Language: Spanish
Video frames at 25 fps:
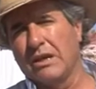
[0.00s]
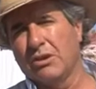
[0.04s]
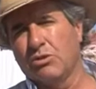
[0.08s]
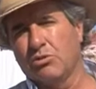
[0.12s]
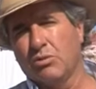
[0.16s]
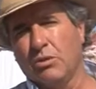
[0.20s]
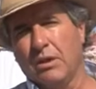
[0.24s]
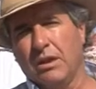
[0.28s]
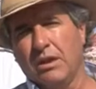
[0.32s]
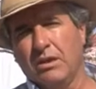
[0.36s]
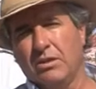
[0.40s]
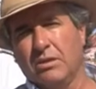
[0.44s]
de
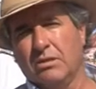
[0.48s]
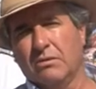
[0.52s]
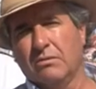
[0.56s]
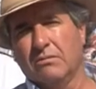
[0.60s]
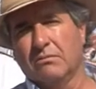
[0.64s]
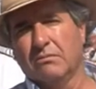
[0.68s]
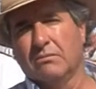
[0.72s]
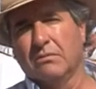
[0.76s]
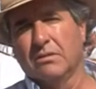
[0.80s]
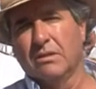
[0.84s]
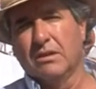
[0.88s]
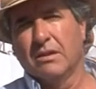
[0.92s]
suelo
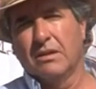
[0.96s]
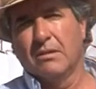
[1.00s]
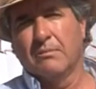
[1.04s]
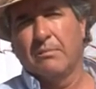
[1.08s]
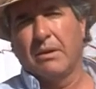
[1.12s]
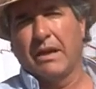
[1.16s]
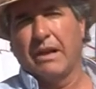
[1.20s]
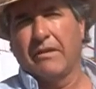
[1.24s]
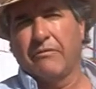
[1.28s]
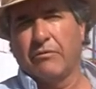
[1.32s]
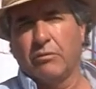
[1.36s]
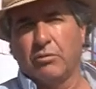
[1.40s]

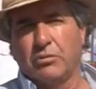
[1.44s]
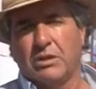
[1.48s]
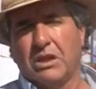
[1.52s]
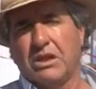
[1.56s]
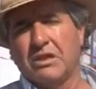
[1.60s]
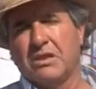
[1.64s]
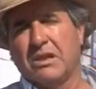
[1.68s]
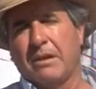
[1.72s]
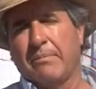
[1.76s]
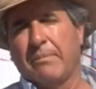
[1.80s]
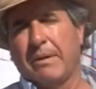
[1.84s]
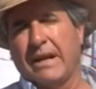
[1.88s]
para
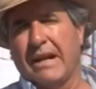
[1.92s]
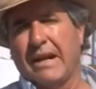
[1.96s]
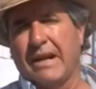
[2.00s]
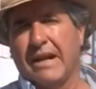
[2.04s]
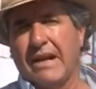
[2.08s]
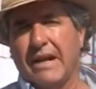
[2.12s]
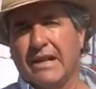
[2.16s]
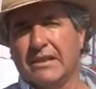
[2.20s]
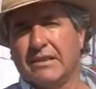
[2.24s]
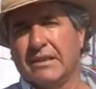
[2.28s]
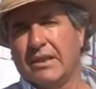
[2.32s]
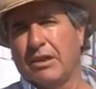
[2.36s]
frutilla, para
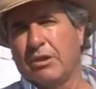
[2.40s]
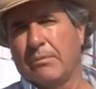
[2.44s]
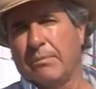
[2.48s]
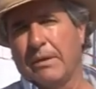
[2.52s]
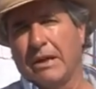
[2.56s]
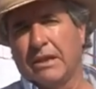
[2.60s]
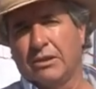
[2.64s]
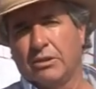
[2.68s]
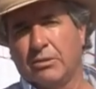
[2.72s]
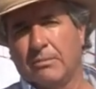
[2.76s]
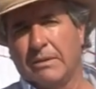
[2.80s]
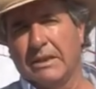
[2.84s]
arándano,
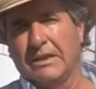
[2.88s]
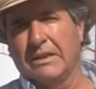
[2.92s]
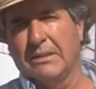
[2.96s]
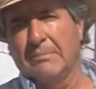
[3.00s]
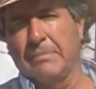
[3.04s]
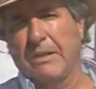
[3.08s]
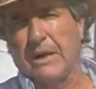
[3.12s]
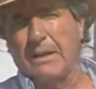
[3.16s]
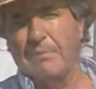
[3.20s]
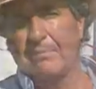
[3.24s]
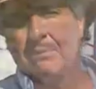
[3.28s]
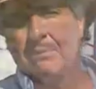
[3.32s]
para tomate, para